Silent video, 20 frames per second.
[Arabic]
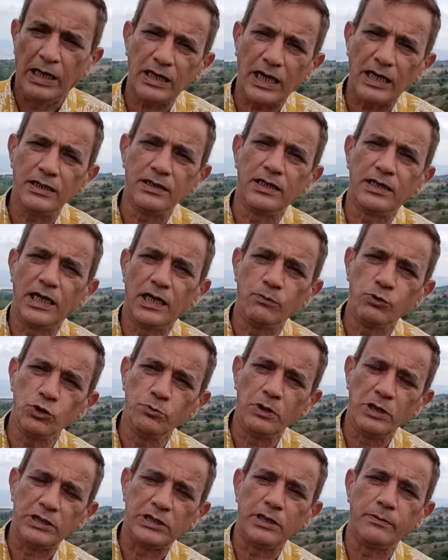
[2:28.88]
أيضا لابد من
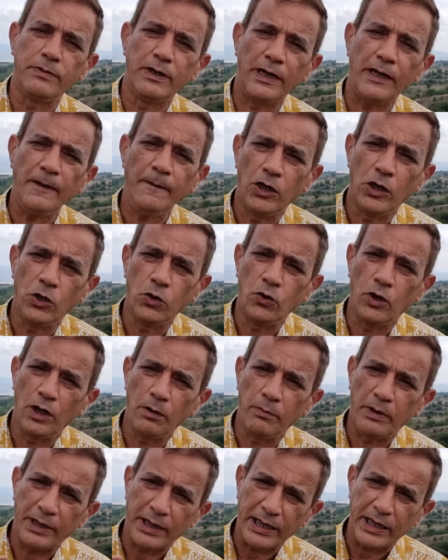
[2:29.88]
الانتباه أنه
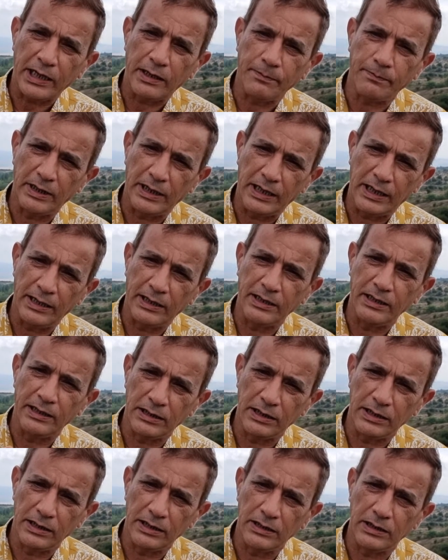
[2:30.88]
لما نركب هذه
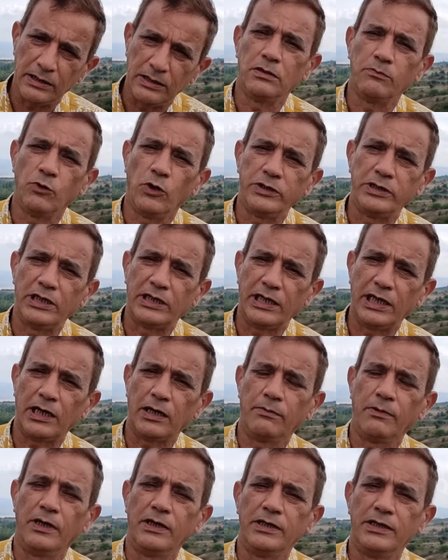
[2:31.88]
المواد
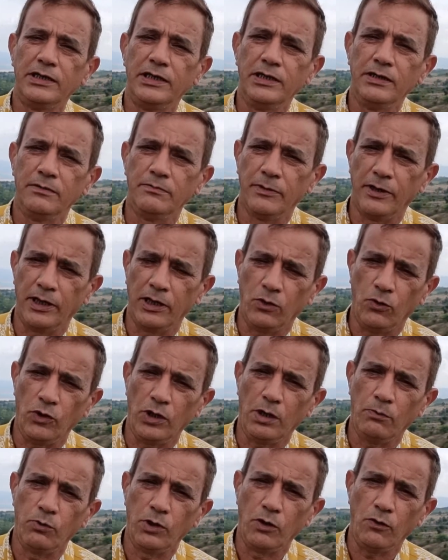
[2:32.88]
الكهربائية مثل
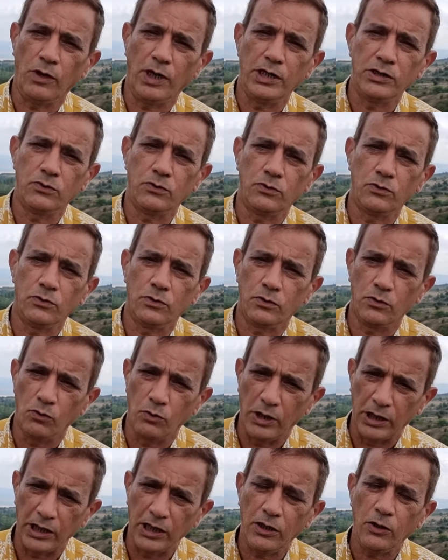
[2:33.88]
العلب واللوحات
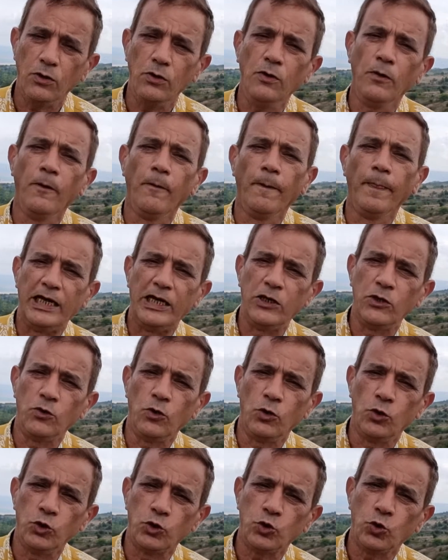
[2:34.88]
وغيره
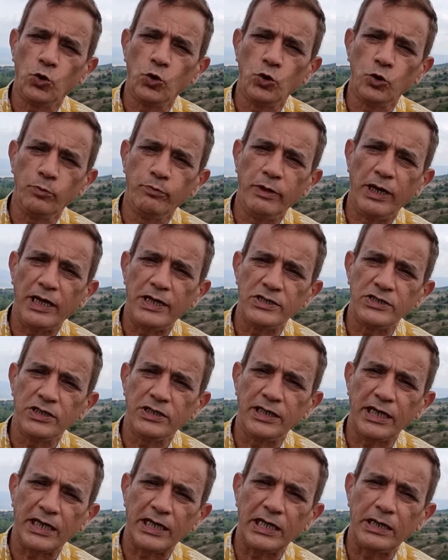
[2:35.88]
أنه تكون بارزة
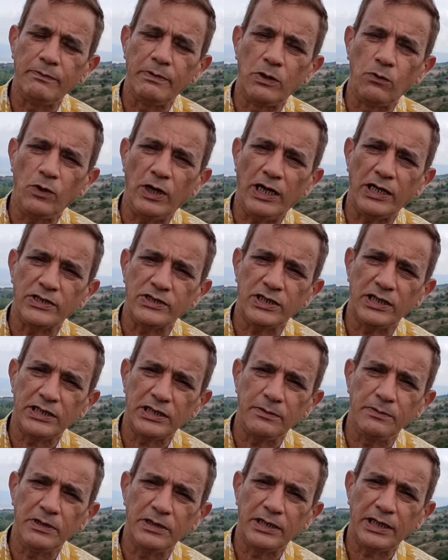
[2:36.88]
تقريبا واحد
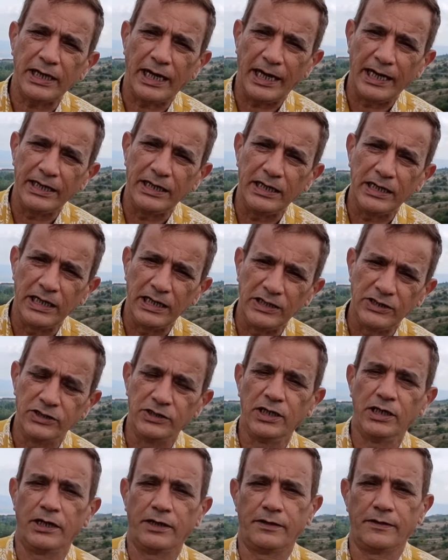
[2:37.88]
سنتيمتر عن
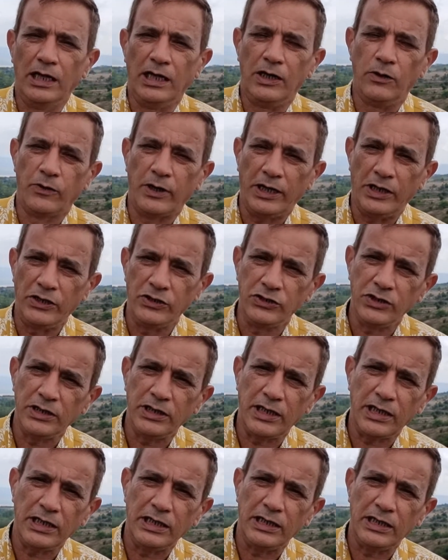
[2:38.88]
الجدار لأنه راح
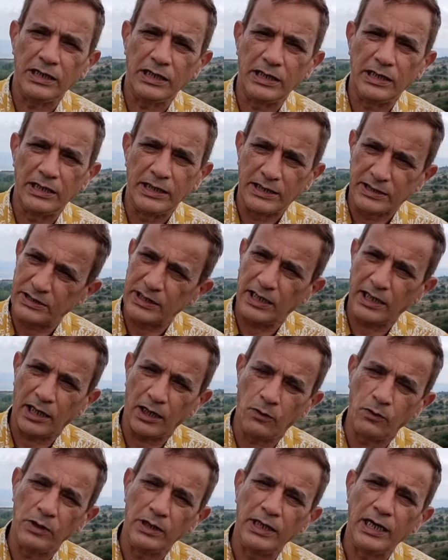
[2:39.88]
يجينا الكسارة
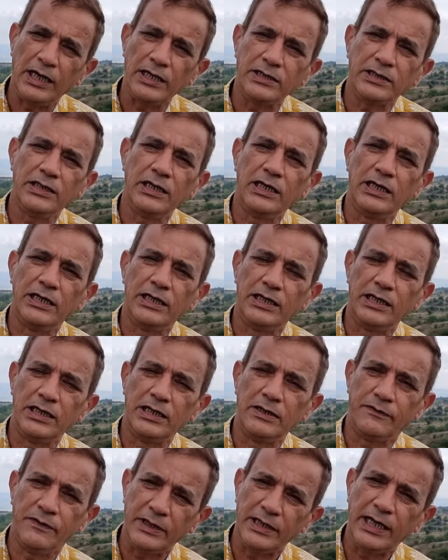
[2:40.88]
أو الياسة اللي
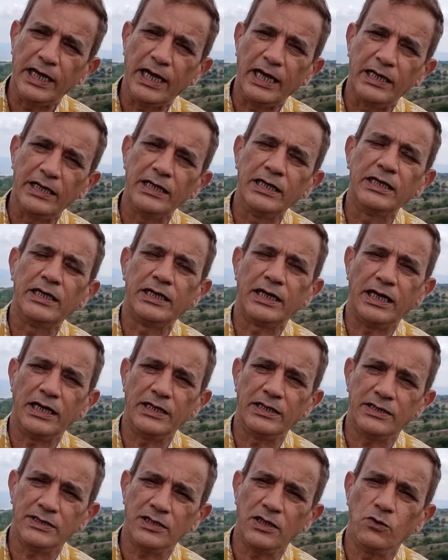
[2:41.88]
في النهاية راح
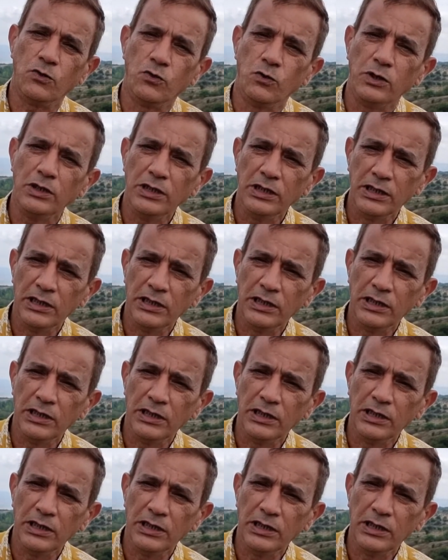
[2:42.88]
تسوي